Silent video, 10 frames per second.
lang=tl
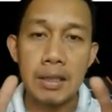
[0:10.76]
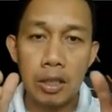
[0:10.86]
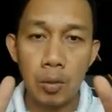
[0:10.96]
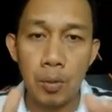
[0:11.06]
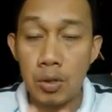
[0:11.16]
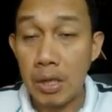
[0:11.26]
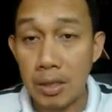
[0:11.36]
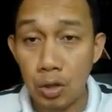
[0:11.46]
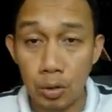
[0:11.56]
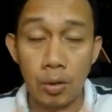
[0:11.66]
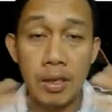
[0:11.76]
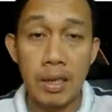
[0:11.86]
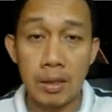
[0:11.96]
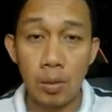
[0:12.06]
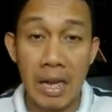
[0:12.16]
dito po sa
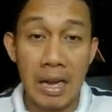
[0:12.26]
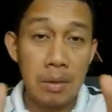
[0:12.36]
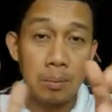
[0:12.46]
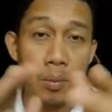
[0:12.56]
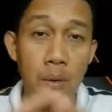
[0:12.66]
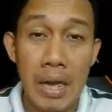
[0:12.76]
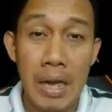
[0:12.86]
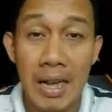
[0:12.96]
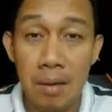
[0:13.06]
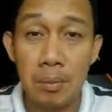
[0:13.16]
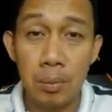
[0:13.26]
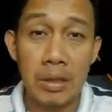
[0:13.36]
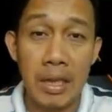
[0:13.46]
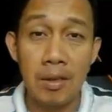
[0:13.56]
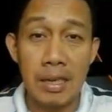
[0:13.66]
tutorial na to. Gamit po, gagamit
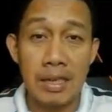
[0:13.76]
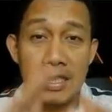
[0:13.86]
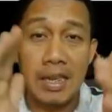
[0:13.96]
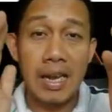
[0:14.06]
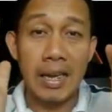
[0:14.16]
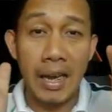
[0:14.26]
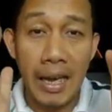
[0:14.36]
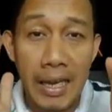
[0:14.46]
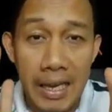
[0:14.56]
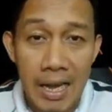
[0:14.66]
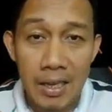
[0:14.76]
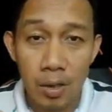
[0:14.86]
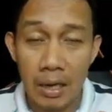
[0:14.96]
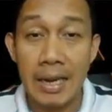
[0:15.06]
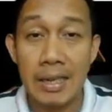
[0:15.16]
po tayo ng isang
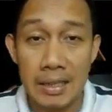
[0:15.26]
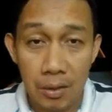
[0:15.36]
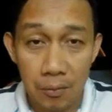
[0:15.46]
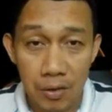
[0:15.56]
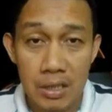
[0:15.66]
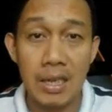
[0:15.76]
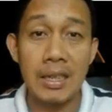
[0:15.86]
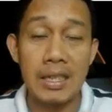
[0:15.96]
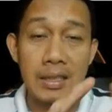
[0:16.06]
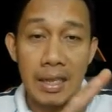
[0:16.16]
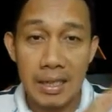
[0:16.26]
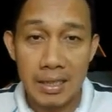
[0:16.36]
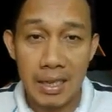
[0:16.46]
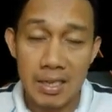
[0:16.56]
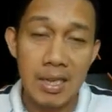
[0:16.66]
AI or artificial
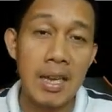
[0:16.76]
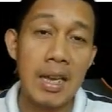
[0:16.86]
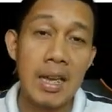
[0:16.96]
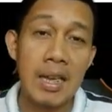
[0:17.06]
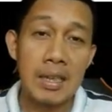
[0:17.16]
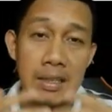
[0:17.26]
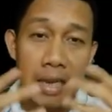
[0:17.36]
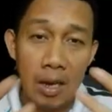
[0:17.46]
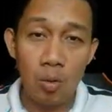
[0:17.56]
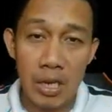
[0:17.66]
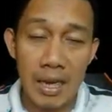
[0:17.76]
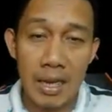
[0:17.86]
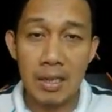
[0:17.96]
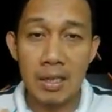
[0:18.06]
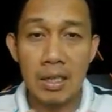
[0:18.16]
intelligence na kung
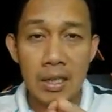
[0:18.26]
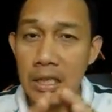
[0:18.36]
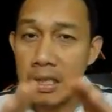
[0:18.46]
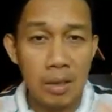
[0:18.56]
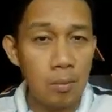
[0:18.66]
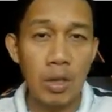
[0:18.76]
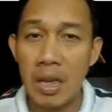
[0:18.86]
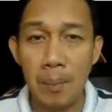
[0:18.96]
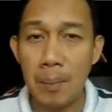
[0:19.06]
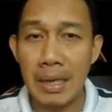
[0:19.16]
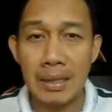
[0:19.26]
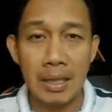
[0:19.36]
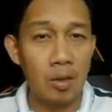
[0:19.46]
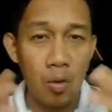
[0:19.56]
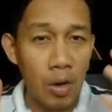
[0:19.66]
saan hindi mo na
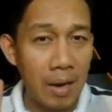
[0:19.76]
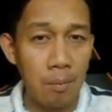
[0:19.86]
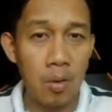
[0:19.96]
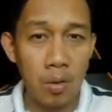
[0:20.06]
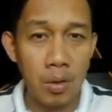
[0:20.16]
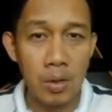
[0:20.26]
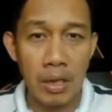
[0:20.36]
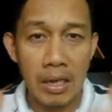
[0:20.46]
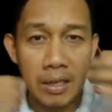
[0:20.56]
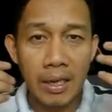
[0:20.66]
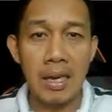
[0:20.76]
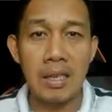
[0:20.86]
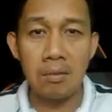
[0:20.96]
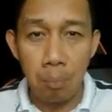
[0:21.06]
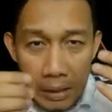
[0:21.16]
ipapakita yung mukha mo, you can
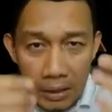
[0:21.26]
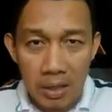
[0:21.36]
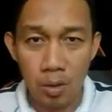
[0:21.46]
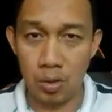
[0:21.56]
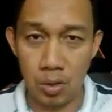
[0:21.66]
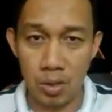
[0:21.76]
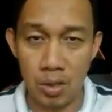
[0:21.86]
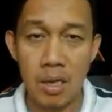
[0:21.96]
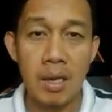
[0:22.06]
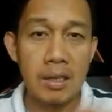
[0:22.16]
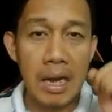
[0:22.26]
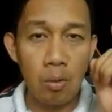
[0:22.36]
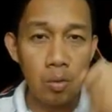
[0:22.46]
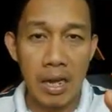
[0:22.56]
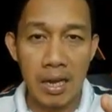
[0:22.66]
create videos na
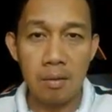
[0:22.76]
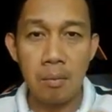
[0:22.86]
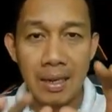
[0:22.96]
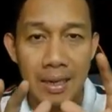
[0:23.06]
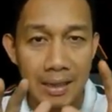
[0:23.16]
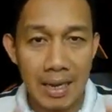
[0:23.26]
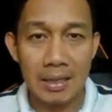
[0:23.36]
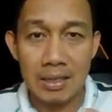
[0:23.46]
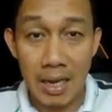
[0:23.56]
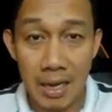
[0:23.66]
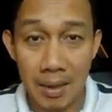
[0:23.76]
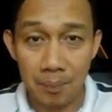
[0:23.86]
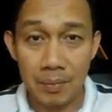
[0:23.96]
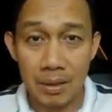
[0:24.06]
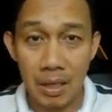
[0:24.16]
kung saan magra-rank siya.
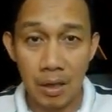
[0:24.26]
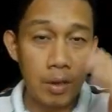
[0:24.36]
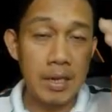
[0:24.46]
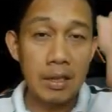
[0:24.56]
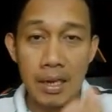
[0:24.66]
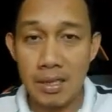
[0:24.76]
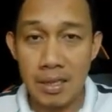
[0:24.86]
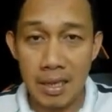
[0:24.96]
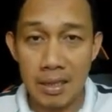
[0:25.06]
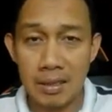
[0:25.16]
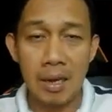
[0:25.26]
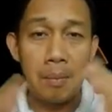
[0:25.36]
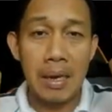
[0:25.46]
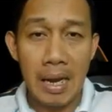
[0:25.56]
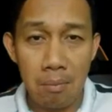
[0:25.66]
If you are interested
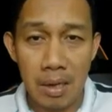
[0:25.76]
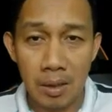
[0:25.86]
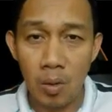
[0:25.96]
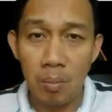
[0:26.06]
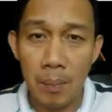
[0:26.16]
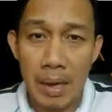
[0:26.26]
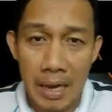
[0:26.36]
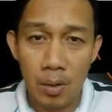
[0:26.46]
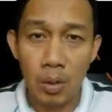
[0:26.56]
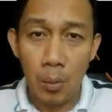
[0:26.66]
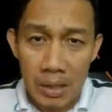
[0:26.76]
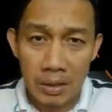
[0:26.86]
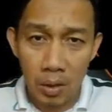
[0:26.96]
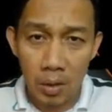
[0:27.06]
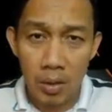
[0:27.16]
na malaman kung paano
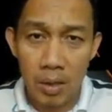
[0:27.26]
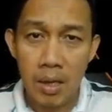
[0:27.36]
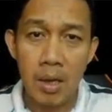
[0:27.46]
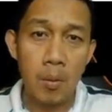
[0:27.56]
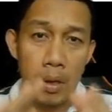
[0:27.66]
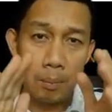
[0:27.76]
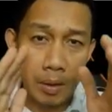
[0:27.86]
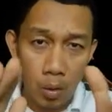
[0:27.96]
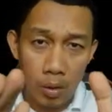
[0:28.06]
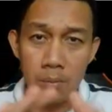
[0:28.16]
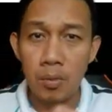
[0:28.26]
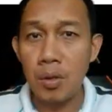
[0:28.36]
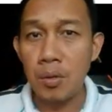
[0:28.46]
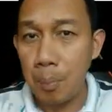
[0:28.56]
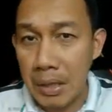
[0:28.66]
gawin to, Well, panoorin mo
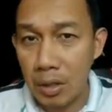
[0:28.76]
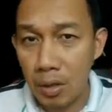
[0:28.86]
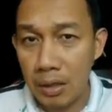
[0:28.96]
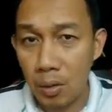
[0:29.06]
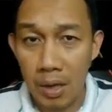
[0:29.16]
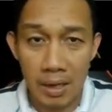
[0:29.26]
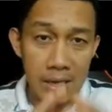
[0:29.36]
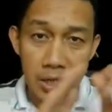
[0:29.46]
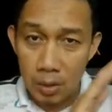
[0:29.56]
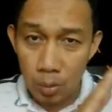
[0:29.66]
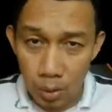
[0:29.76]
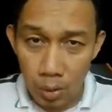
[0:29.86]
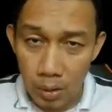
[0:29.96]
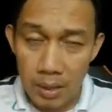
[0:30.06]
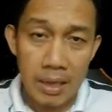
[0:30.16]
yung video na to hanggang sa
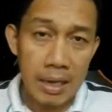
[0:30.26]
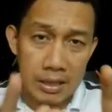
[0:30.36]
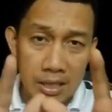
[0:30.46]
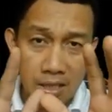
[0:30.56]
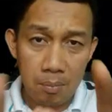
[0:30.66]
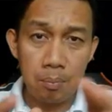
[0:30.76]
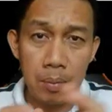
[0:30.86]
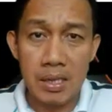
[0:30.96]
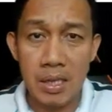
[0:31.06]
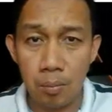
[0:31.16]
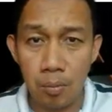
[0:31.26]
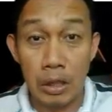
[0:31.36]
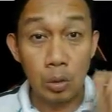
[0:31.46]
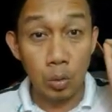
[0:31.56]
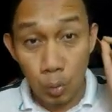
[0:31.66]
dulo at step by step kung
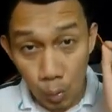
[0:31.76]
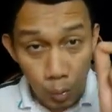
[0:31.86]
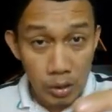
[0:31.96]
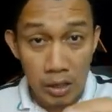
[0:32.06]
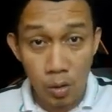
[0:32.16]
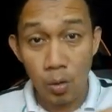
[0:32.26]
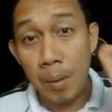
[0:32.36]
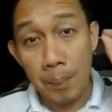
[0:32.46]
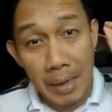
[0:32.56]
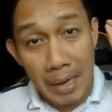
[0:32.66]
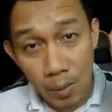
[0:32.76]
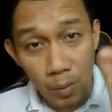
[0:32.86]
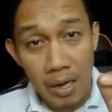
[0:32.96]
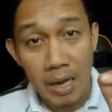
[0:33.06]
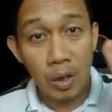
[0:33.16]
ituturo sa inyo kung papaano
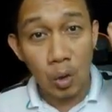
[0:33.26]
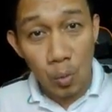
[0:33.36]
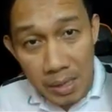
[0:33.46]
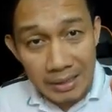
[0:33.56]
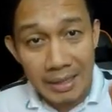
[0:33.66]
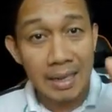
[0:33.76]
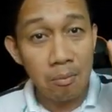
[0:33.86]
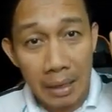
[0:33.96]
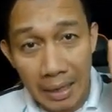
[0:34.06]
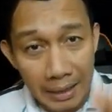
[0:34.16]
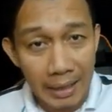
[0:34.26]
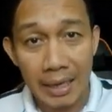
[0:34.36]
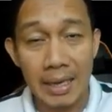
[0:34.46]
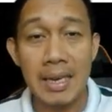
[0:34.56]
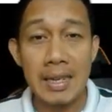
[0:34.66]
ka kumita ng
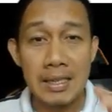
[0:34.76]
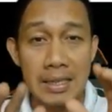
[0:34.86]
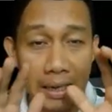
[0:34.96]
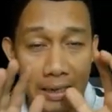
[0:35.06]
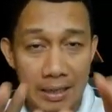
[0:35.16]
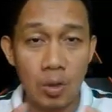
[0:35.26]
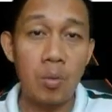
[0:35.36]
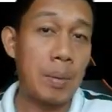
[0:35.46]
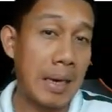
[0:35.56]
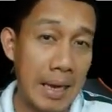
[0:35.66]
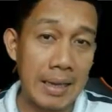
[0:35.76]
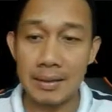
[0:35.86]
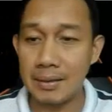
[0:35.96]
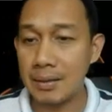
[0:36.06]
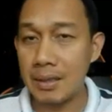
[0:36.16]
malaki sa ganitong paraan.